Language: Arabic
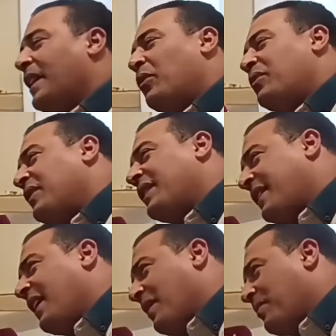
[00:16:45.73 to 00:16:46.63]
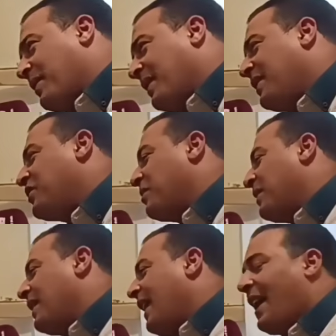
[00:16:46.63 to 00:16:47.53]
الله يوفقك يا ربي
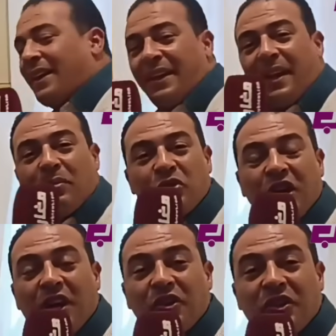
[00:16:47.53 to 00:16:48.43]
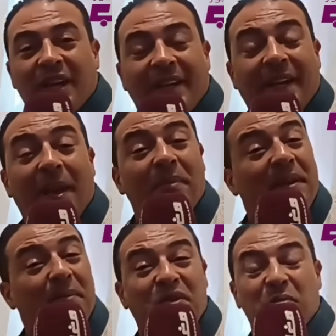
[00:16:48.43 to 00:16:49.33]
بديتي الحقيقه مشاهدينا الكرام
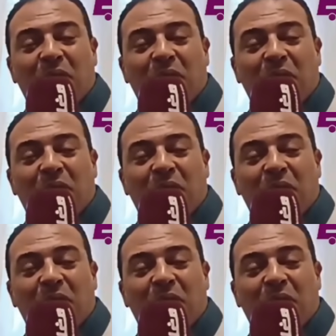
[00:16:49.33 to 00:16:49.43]
كما